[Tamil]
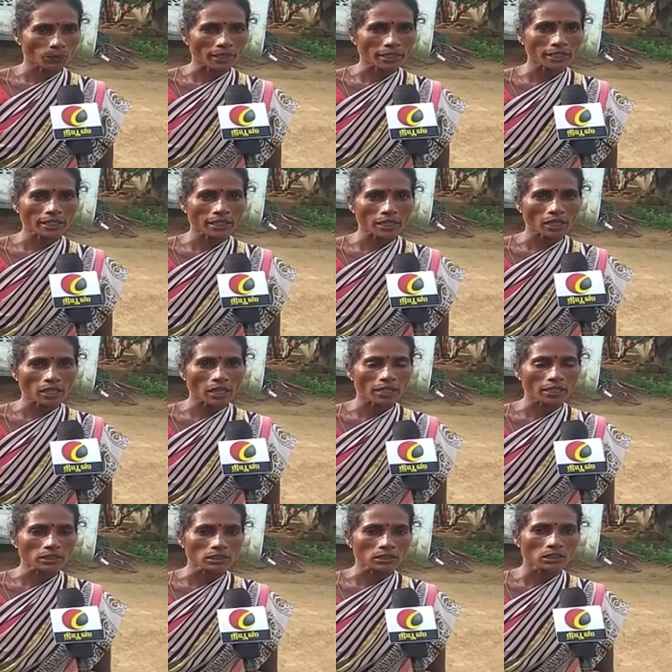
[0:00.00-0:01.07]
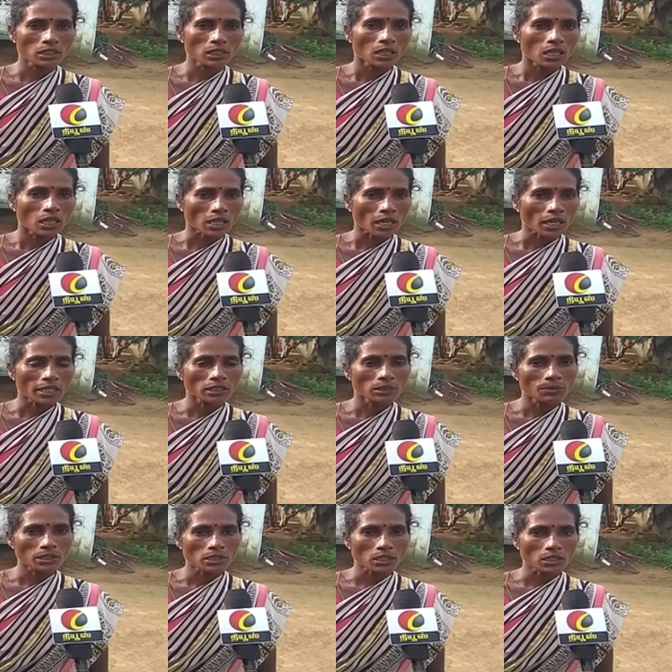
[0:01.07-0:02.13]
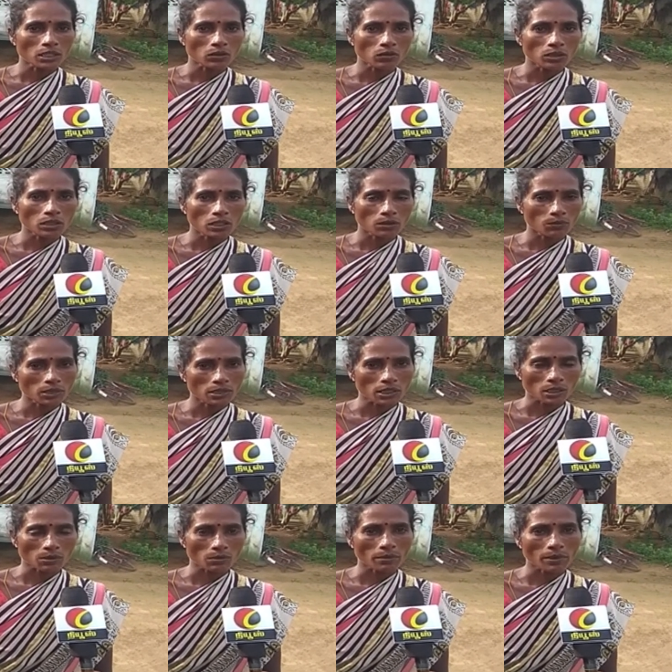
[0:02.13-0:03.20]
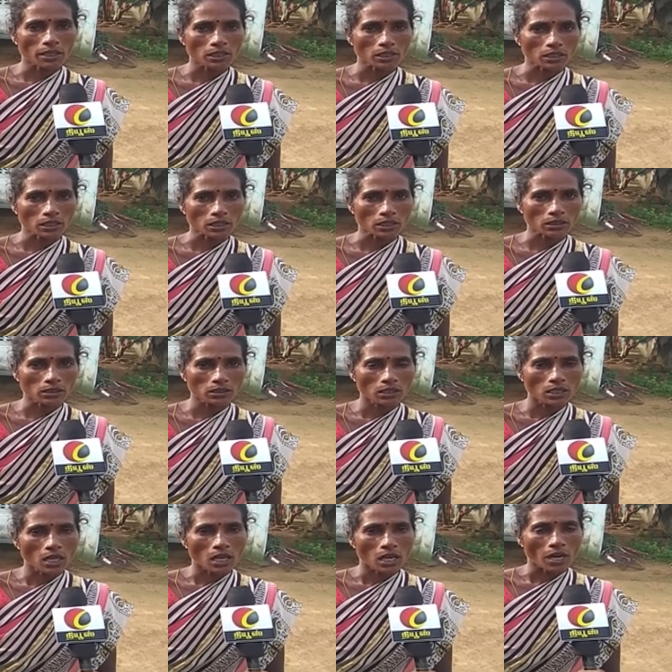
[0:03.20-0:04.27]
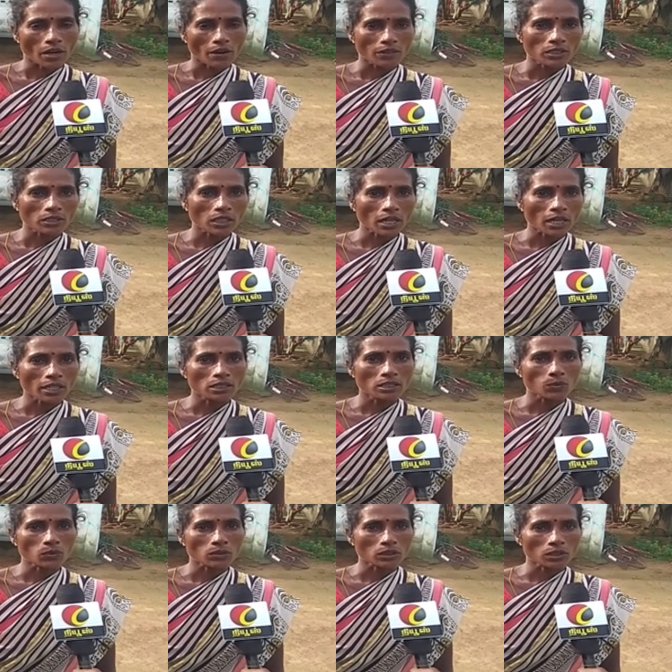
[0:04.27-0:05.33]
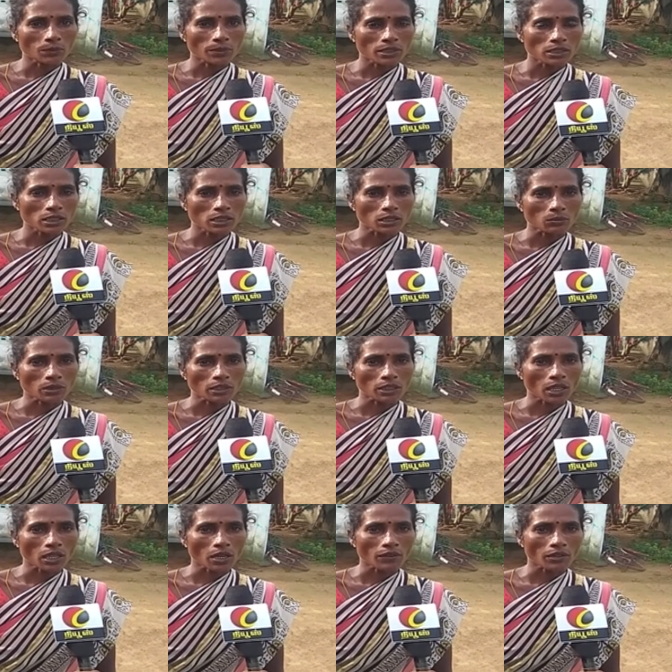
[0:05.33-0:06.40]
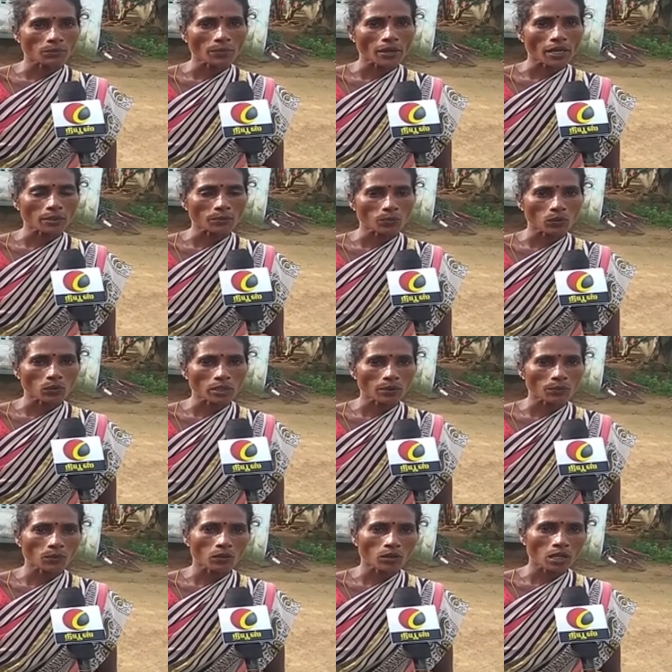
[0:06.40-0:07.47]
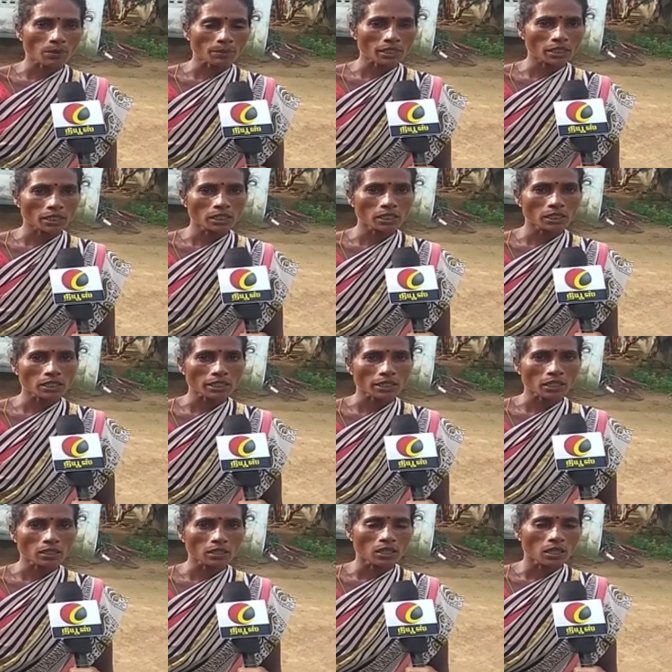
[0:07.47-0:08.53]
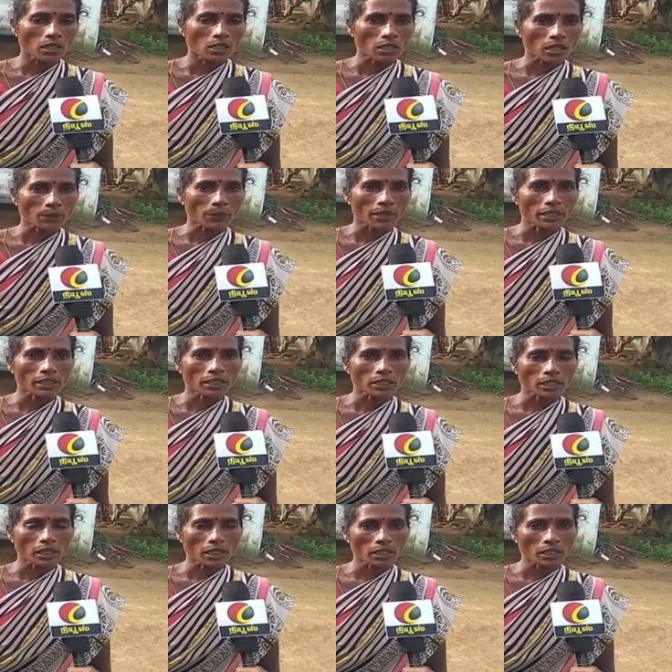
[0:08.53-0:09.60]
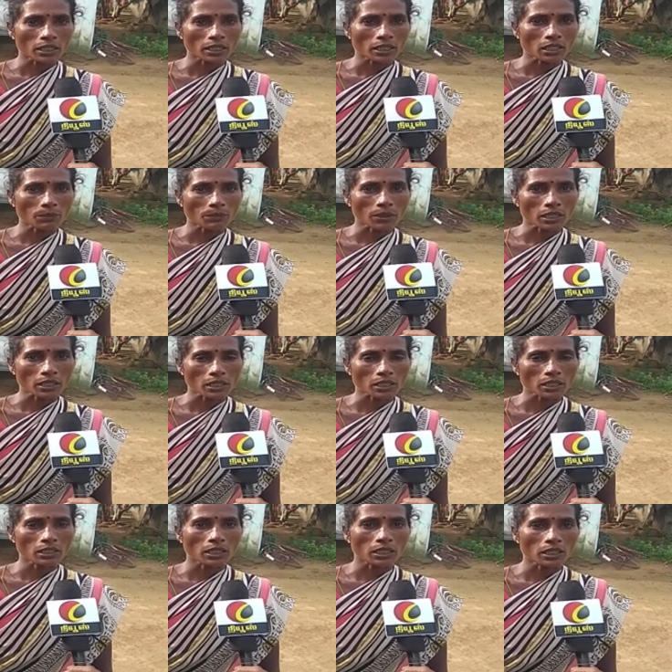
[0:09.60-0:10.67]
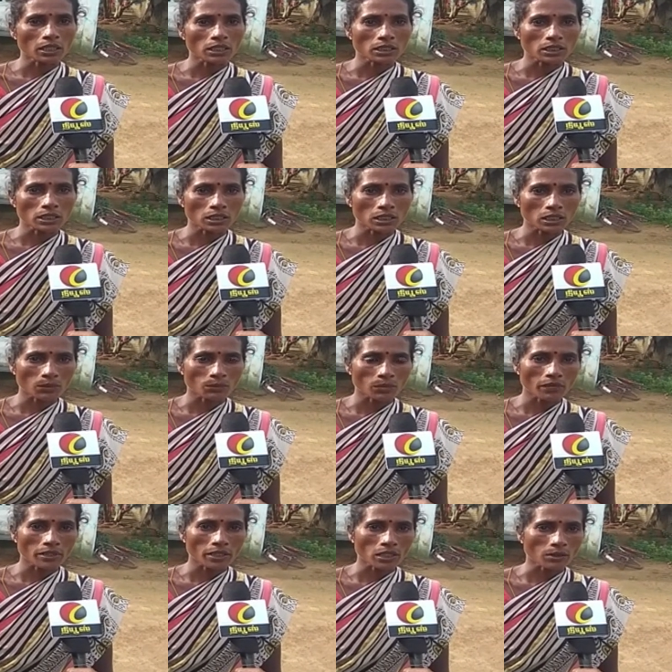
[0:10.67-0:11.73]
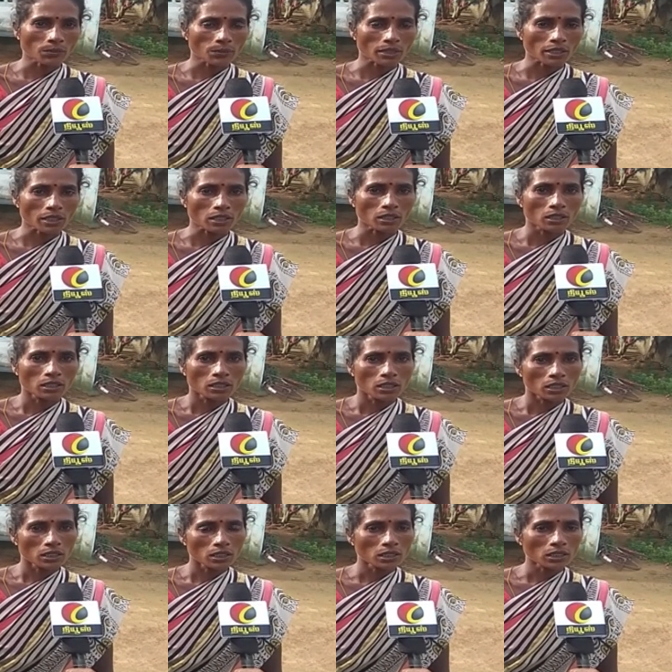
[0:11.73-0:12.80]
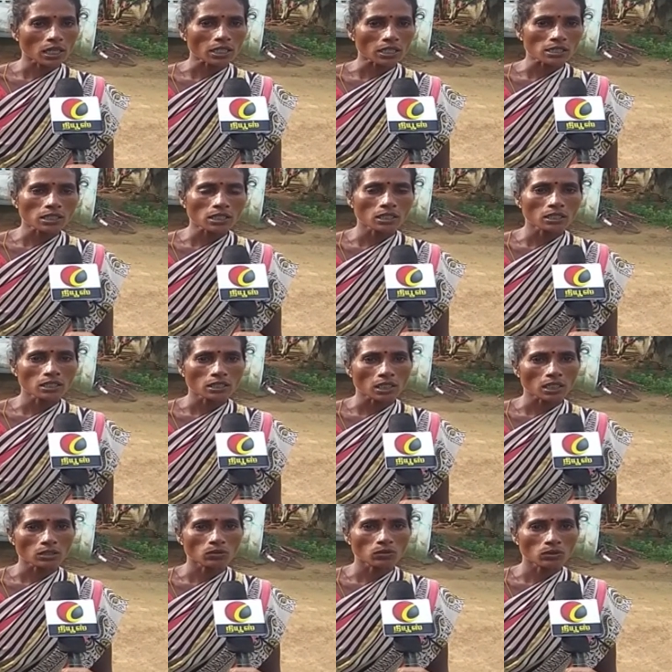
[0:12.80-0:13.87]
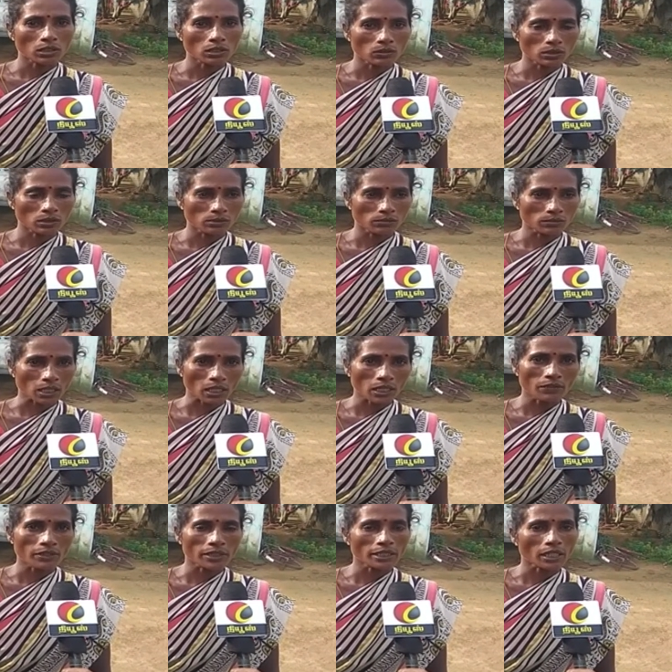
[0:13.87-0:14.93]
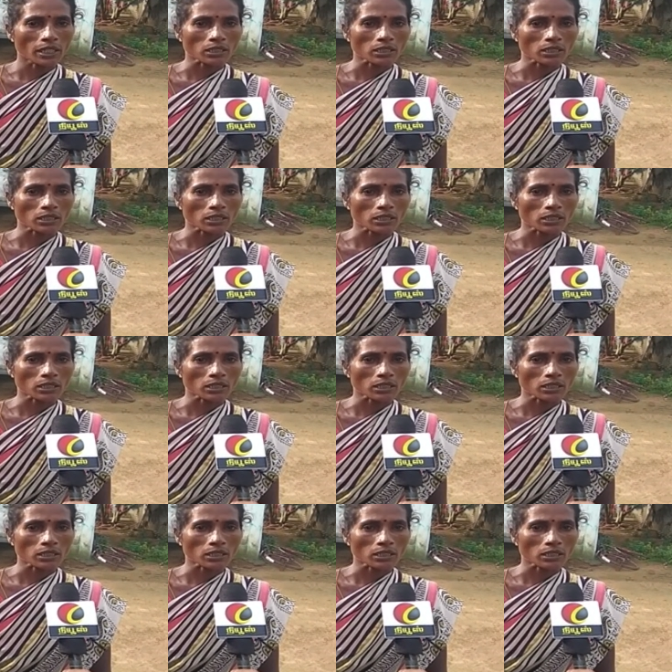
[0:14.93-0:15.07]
படிக்கிறேன் காலேஜ் காலேஜ் ஃபீஸ் கட்ட கூட ரொம்ப சிரமமாக இருக்குது எனக்கு அவனும் காலேஜ் போகிறதுக்கு ஃபீஸ் கட்ட முடியலன்னா அவனும் பாதி போகிறேன் போகாமே நின்றுடுறேன் நான் படிக்கிறதா இல்லை என்ன பண்ணுறேனே தெரியல சித்தின்னு ரொம்ப வேதனைப்படுறேன் இதுக்கு அரசாங்கம் ஏதாவது ஒரு நல்ல வழி